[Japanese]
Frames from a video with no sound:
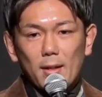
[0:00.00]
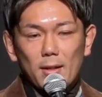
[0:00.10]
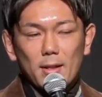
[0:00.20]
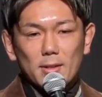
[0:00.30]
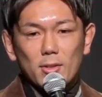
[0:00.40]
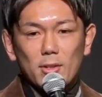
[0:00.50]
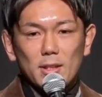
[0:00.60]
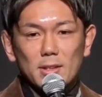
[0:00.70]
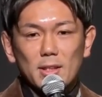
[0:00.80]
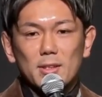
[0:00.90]
あそれを
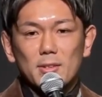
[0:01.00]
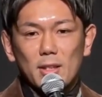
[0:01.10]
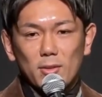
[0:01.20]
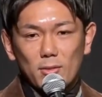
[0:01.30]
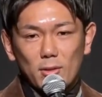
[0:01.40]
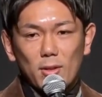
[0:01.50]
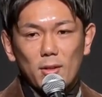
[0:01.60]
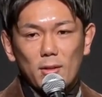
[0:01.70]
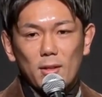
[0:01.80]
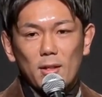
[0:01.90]
勘違いするなと
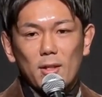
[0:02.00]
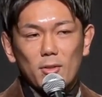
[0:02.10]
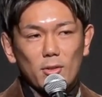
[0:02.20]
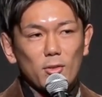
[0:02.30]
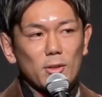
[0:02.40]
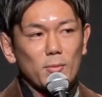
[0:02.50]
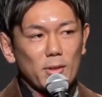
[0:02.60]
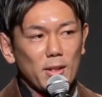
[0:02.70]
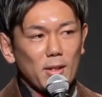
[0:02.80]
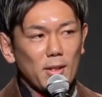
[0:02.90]
あの日本にも
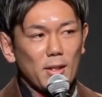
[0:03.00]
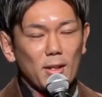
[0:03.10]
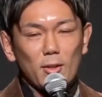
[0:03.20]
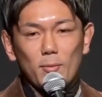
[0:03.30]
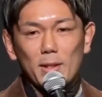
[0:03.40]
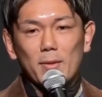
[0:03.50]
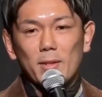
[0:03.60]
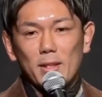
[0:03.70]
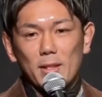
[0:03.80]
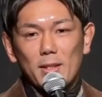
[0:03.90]
ねあのまだ
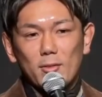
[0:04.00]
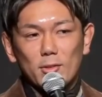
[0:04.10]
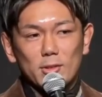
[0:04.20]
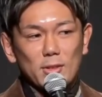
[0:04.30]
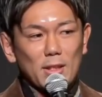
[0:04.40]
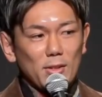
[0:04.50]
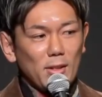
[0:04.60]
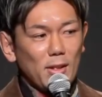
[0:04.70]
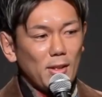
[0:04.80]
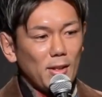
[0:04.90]
まだね根性あ
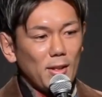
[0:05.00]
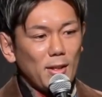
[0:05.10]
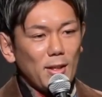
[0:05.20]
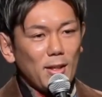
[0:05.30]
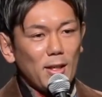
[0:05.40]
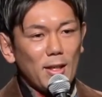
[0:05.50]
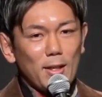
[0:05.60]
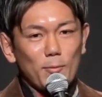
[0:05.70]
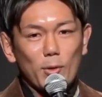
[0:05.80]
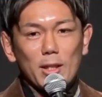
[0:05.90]
る
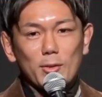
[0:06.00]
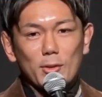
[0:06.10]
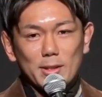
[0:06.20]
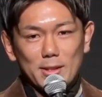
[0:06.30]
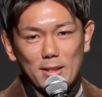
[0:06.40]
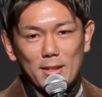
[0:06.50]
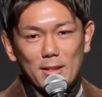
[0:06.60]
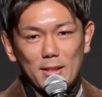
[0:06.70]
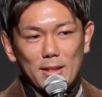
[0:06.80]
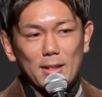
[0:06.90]
えー、もがいとるやつが
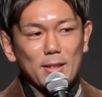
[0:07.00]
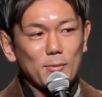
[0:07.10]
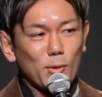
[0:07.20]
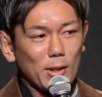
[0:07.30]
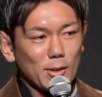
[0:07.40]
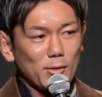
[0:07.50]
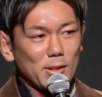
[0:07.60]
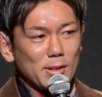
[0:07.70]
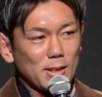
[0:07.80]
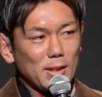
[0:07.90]
いけてるもがいと
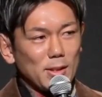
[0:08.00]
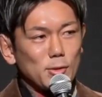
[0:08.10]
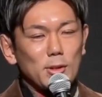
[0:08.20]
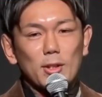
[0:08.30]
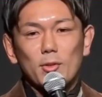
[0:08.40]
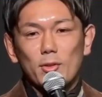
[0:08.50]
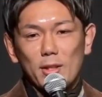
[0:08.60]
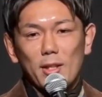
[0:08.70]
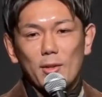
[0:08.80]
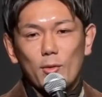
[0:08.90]
るやつがいるっていうのを
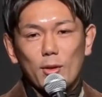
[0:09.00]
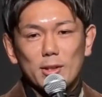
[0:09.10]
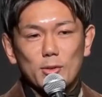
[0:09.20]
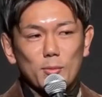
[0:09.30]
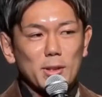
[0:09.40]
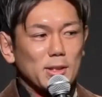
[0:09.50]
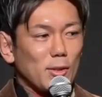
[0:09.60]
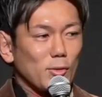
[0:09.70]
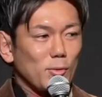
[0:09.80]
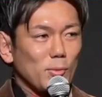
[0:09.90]
ね俺が証明した
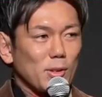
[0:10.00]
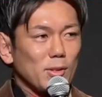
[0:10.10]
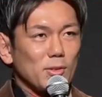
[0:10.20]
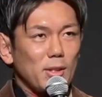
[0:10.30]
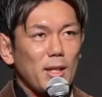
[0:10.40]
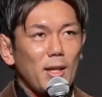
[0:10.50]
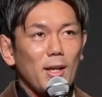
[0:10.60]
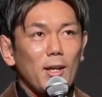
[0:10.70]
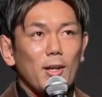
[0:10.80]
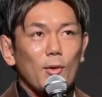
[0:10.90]
ろうと思ってるんで
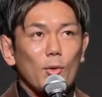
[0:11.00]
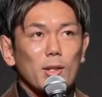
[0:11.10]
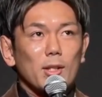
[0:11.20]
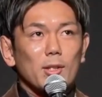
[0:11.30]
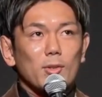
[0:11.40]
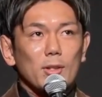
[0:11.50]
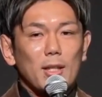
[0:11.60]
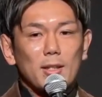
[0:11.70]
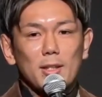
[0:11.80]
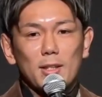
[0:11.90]
俺が一人
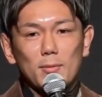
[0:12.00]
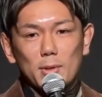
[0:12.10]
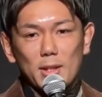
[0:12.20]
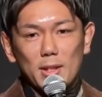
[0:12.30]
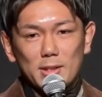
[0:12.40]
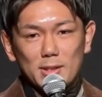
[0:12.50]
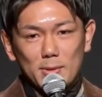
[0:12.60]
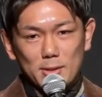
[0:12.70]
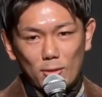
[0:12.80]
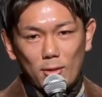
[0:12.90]
で TMT 狩りし
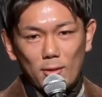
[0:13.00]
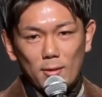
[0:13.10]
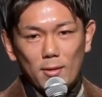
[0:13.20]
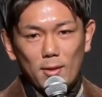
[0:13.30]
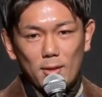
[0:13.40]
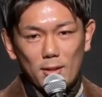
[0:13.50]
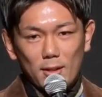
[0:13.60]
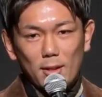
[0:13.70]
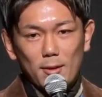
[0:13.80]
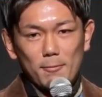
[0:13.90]
ますよ
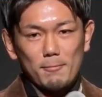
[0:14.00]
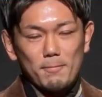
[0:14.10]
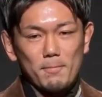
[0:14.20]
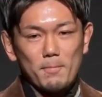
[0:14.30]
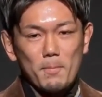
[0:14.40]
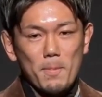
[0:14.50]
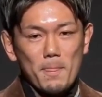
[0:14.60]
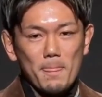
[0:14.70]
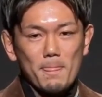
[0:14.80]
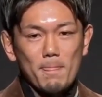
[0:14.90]
はい
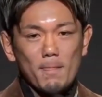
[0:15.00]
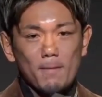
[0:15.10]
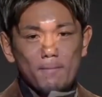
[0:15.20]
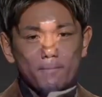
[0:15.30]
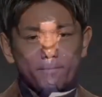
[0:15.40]
ここをク